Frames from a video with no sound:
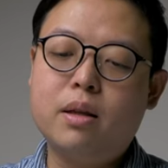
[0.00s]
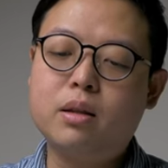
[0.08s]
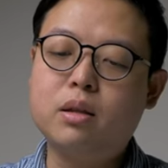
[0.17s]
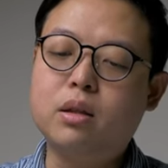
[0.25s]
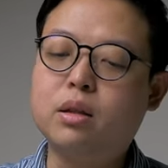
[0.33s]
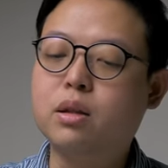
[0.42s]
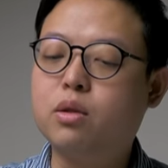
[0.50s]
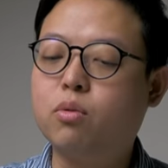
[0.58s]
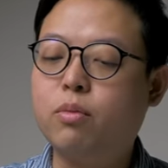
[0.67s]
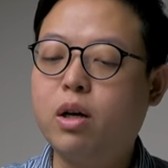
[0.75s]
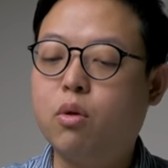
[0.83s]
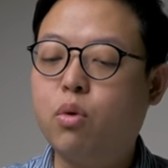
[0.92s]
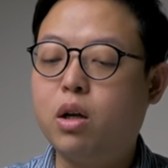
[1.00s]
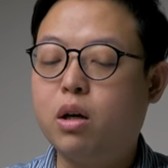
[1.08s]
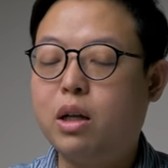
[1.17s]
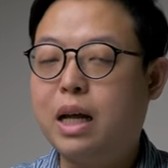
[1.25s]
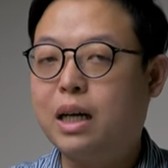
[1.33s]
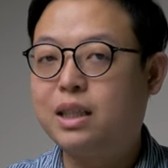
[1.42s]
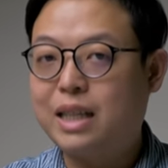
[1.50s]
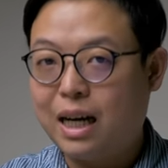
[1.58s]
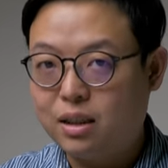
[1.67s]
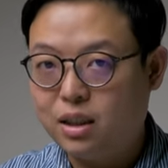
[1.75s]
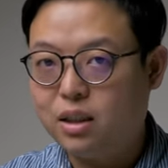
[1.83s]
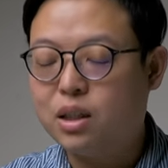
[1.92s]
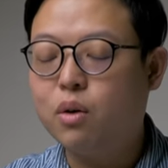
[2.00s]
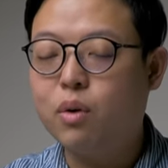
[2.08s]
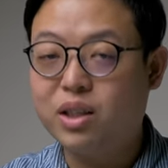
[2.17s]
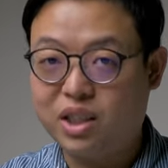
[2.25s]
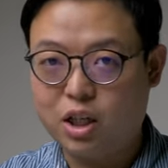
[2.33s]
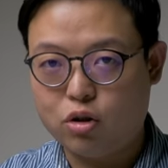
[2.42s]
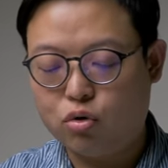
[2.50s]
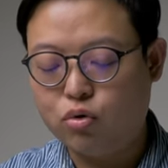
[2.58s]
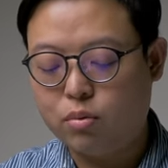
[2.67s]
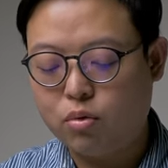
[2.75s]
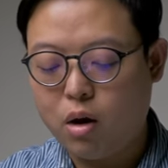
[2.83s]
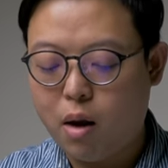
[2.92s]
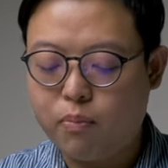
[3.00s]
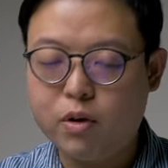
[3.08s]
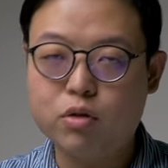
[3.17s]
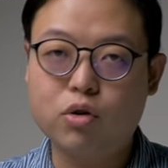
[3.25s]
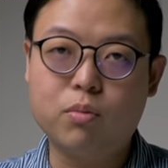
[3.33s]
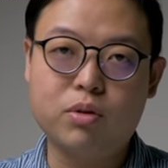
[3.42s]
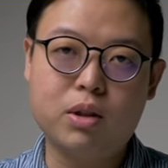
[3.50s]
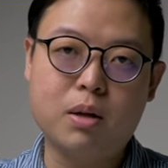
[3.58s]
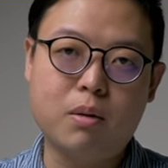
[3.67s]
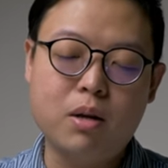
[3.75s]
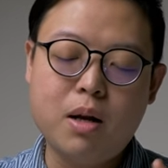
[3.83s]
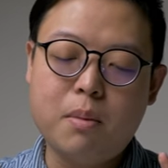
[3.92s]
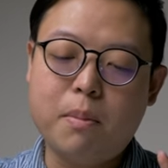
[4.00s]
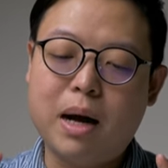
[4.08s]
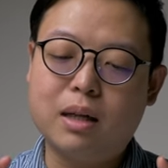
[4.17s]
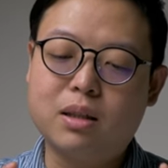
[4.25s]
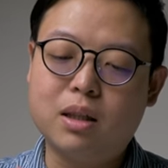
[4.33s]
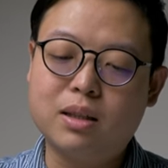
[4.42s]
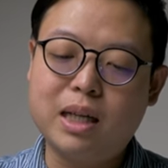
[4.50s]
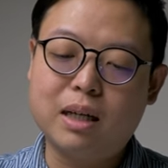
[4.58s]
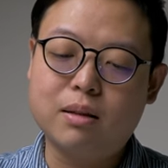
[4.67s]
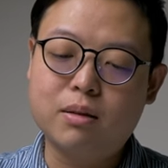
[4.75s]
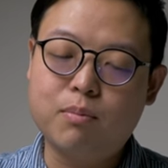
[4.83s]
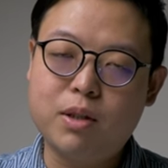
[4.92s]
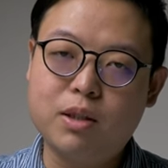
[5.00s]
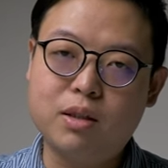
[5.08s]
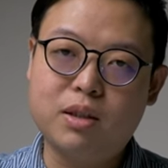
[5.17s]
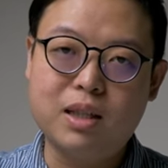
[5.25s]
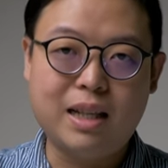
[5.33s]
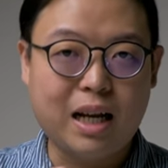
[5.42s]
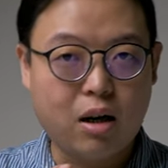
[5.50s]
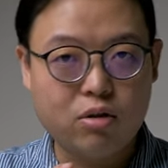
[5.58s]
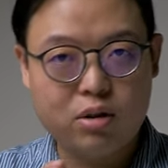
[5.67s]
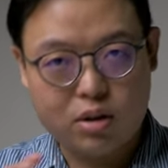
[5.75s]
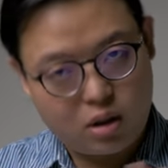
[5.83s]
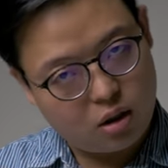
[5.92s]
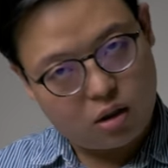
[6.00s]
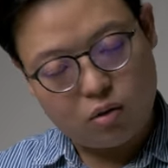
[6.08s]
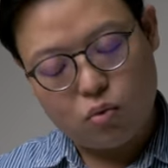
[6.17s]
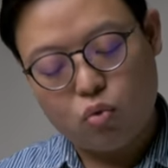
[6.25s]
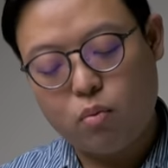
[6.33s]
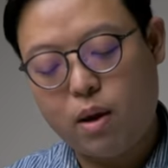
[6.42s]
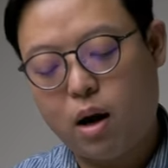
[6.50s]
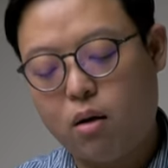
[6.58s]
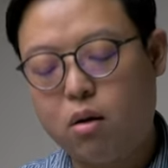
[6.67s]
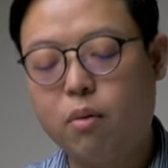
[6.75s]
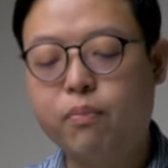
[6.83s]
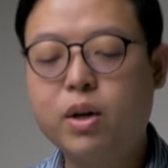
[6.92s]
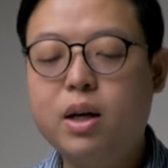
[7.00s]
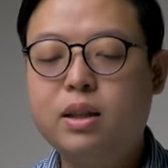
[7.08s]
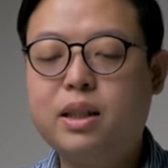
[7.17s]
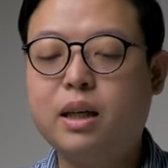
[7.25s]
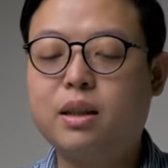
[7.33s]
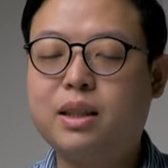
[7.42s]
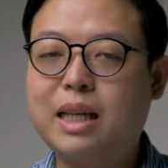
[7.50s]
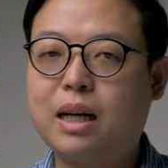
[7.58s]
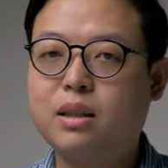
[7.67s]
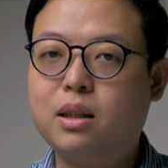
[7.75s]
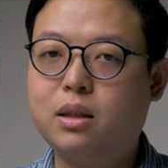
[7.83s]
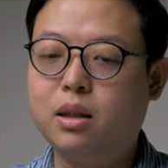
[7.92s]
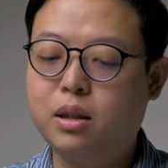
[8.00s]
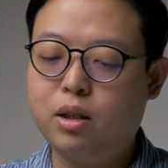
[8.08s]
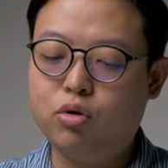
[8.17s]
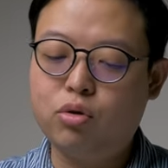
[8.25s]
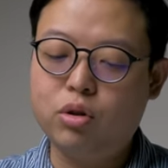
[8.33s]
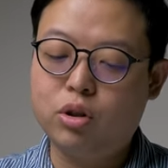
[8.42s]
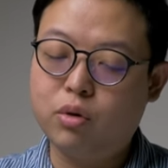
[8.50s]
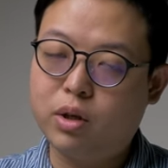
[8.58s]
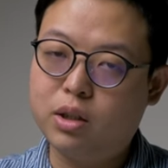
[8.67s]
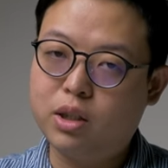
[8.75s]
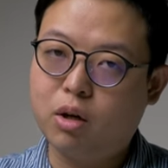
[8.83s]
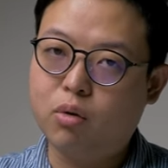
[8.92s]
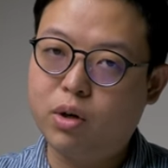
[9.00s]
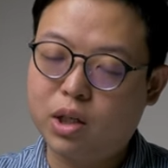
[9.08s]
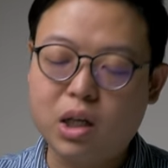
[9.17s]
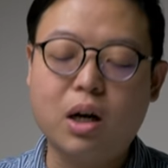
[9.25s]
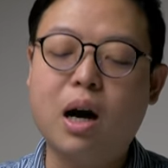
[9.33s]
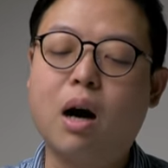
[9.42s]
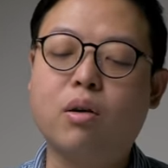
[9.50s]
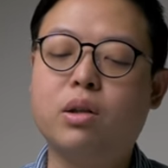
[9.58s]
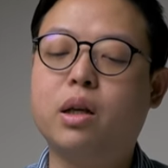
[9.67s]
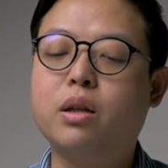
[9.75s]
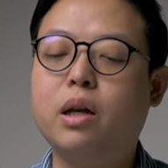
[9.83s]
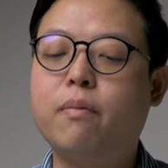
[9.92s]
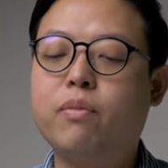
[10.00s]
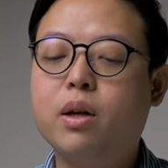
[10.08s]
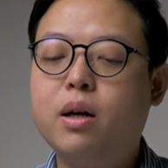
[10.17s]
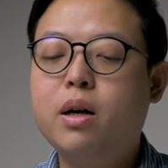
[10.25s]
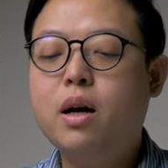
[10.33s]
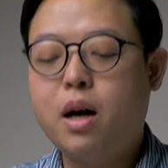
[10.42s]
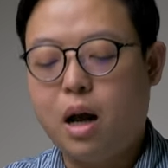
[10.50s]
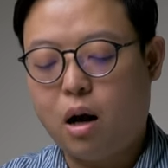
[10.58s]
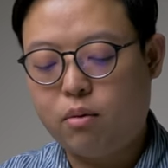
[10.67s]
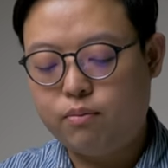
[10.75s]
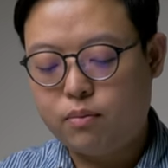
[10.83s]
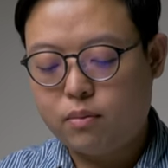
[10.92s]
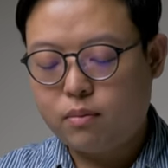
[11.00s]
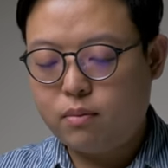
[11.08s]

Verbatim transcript: 但是呢，这次我们要为了让香气更为显著，对不对？所以我们今天把整个香闷蒸时间拉到四十五秒哦，这样你香气的凝聚就会效果会更好一点点。好。